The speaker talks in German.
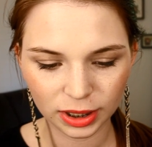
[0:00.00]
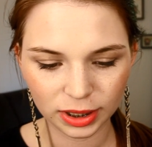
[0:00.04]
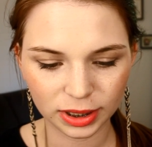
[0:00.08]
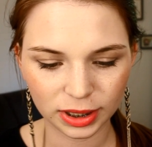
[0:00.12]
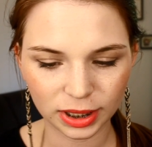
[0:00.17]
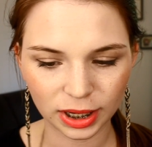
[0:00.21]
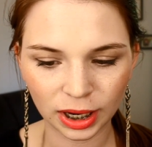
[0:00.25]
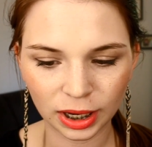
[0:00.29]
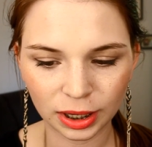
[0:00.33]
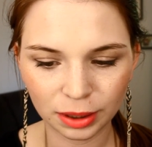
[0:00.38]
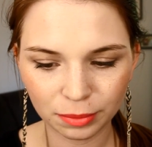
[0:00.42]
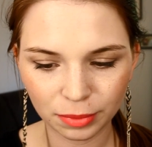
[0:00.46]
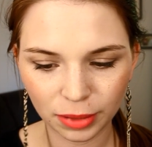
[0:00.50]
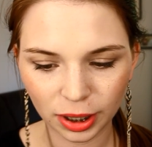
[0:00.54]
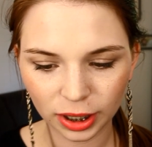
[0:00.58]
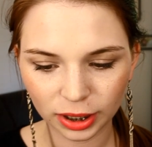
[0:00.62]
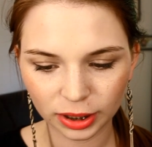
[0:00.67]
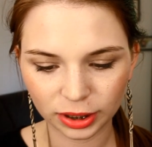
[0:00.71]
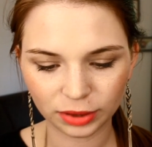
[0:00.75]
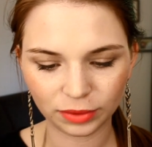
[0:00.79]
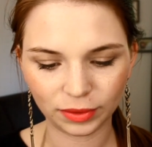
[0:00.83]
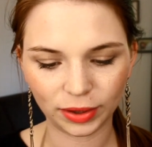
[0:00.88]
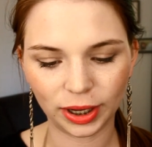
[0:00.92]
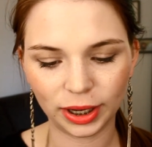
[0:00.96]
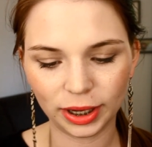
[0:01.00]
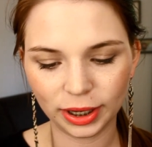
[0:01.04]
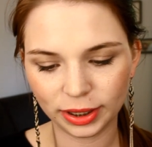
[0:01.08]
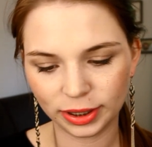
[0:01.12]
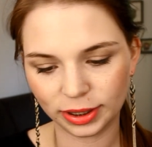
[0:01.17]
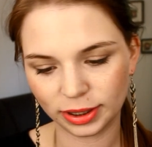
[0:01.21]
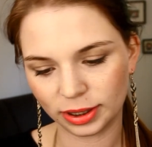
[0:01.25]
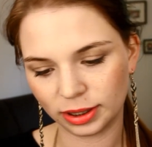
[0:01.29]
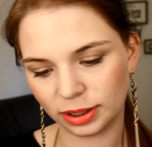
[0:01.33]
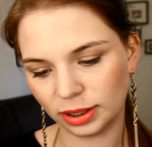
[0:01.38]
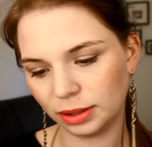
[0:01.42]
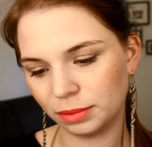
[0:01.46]
Dann mache ich
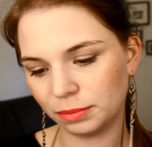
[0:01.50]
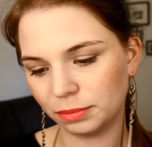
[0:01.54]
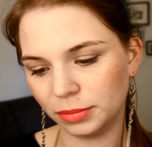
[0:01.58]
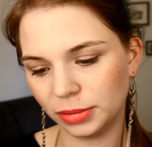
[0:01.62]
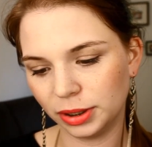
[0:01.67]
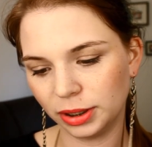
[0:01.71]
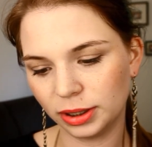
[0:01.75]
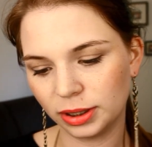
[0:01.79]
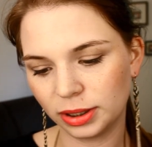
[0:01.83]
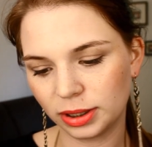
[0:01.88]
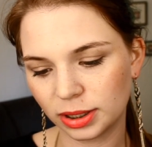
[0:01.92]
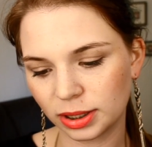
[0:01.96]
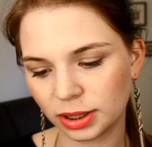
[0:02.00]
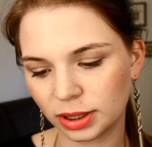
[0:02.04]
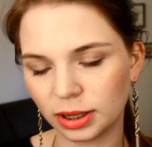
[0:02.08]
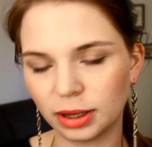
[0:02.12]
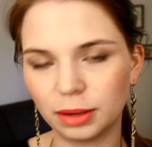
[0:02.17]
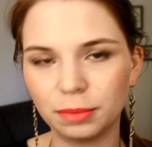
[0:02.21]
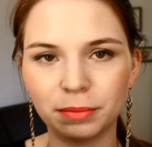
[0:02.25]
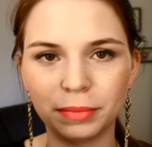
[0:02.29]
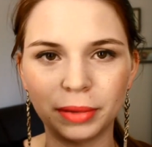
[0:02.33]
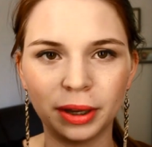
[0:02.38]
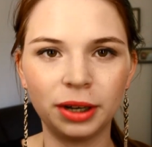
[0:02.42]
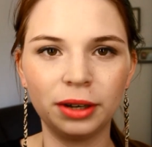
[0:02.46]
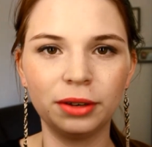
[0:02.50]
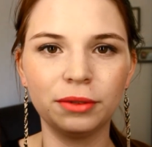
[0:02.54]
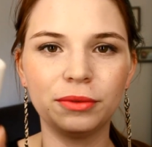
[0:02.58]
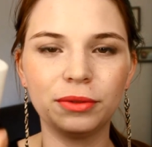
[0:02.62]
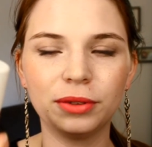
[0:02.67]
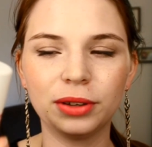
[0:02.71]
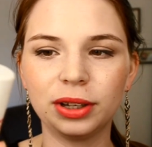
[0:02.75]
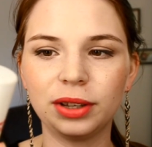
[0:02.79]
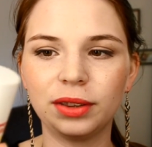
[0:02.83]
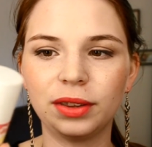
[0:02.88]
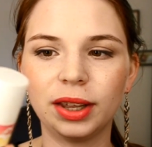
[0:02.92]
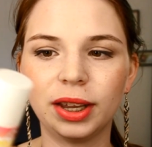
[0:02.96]
weiter mit äh,
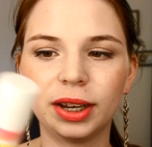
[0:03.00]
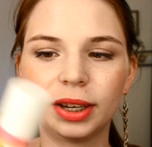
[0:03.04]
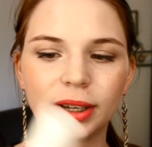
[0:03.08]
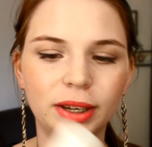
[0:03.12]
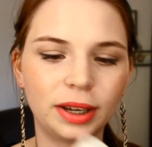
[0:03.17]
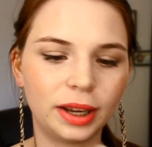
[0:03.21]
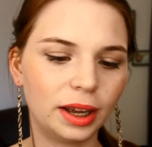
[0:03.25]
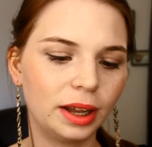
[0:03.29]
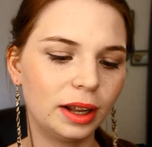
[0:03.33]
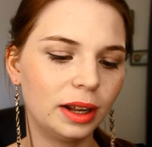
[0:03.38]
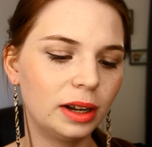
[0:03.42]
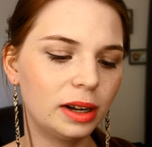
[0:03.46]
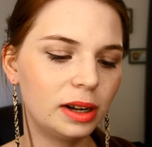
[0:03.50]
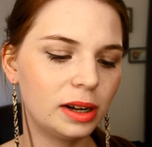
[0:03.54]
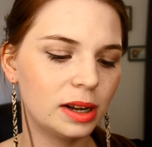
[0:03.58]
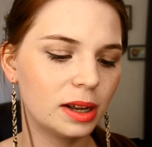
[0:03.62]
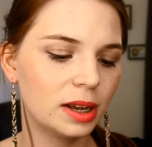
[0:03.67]
Benefit That Girl.